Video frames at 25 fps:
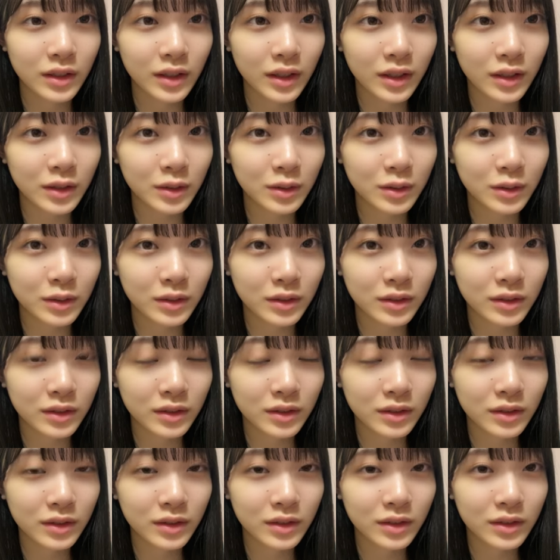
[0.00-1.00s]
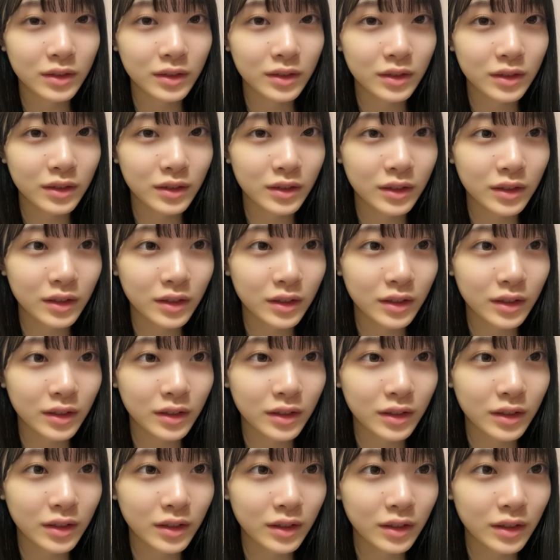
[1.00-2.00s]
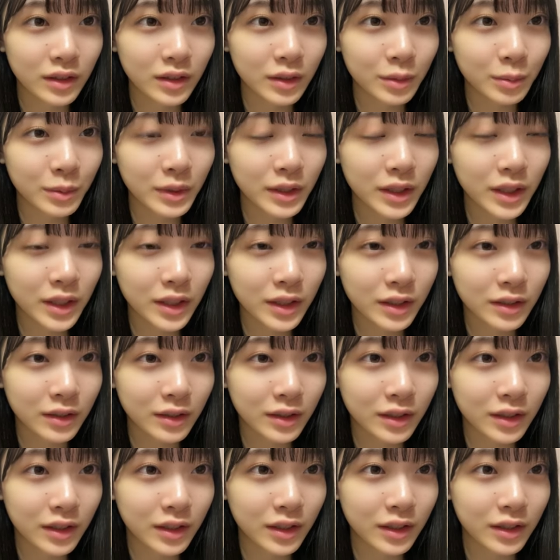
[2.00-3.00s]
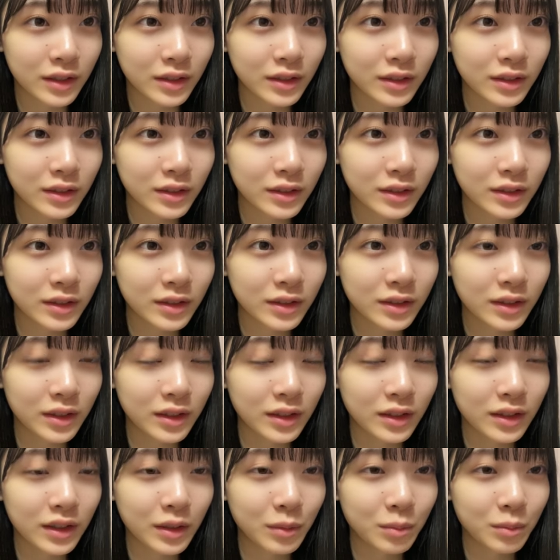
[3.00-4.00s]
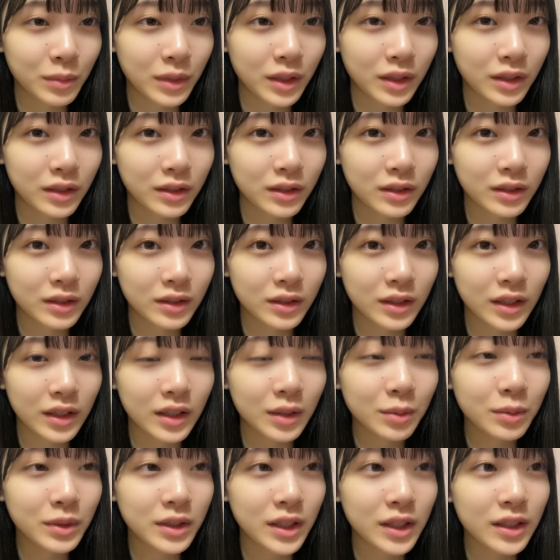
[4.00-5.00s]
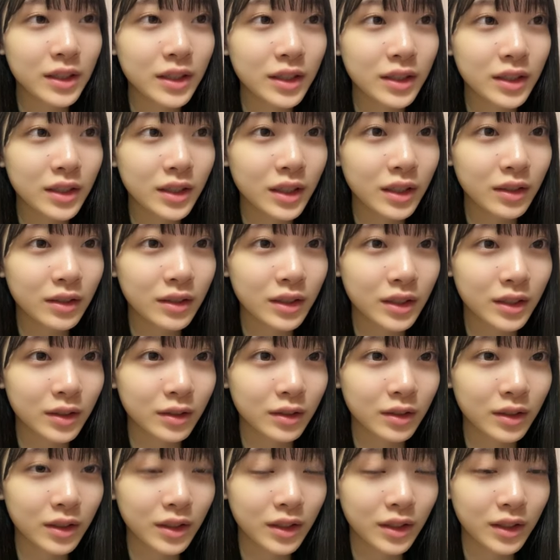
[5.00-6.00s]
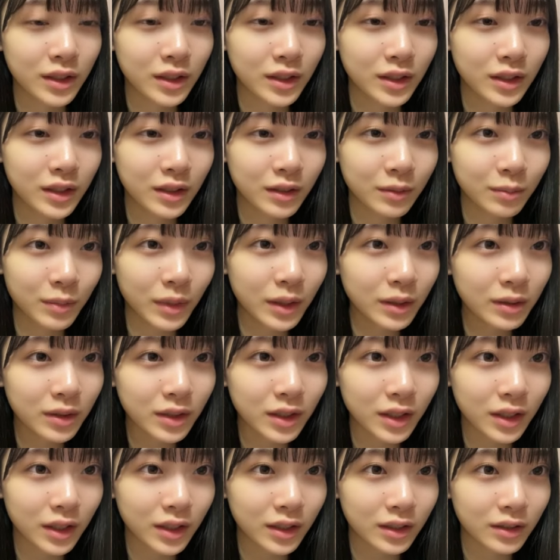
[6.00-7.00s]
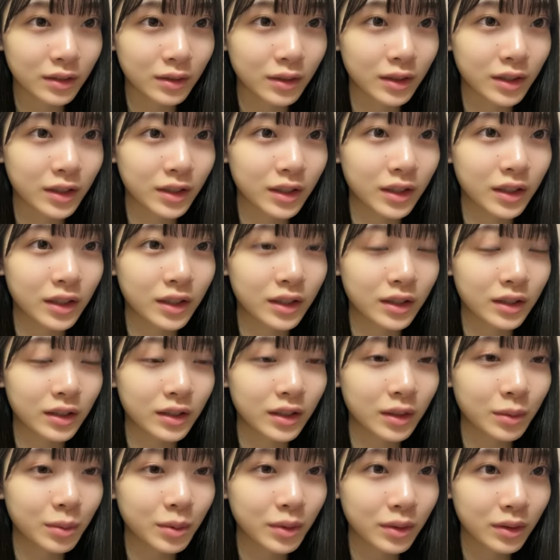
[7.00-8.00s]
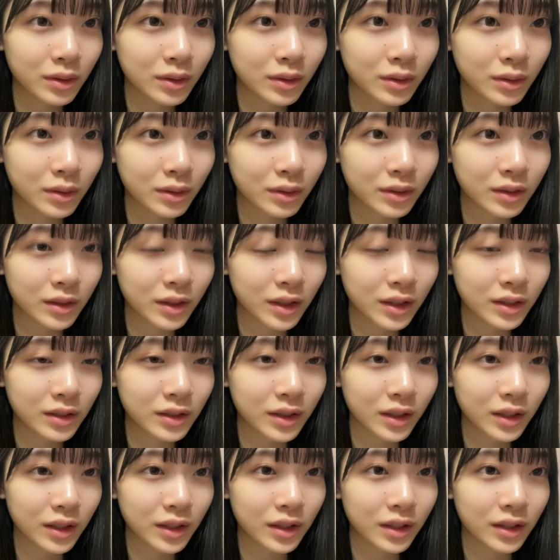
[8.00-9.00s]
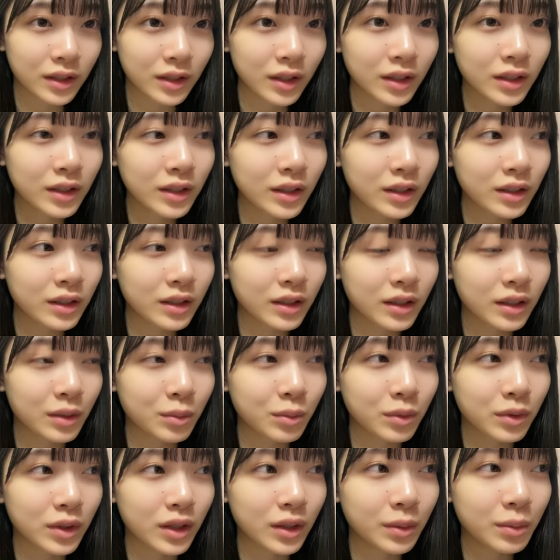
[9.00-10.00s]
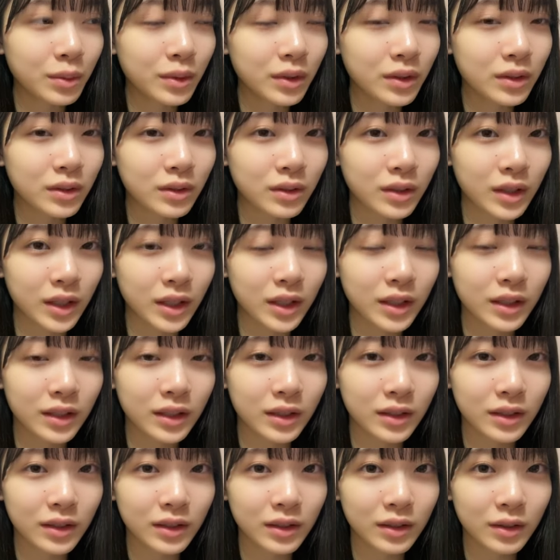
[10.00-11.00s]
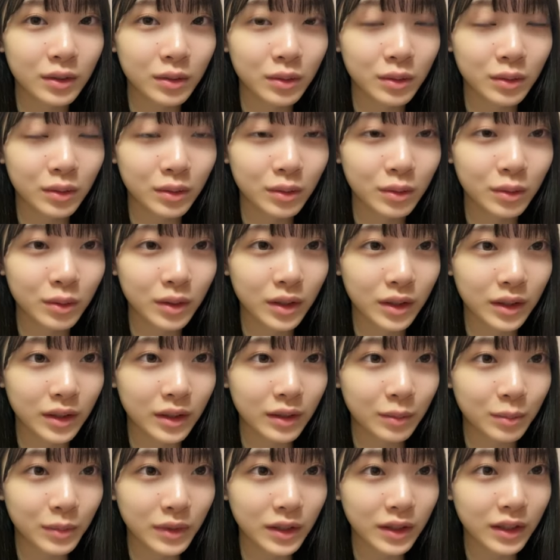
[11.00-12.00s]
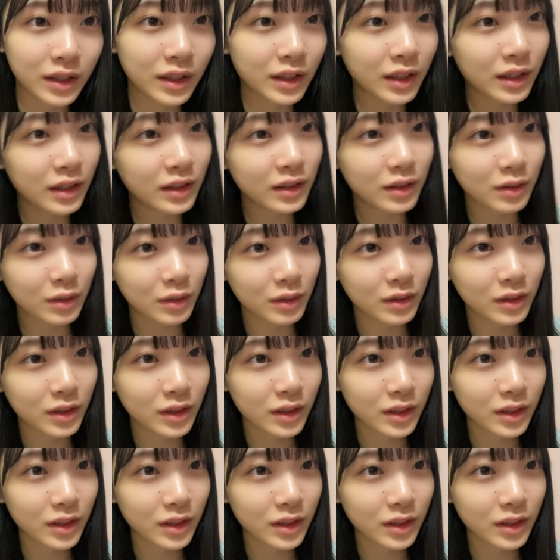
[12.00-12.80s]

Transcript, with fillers: あの指出てるからあんまえでも全然違うでしょマフラーとかさ手袋あるだけでなんならなんかもう手袋だけの方がいい何ていうの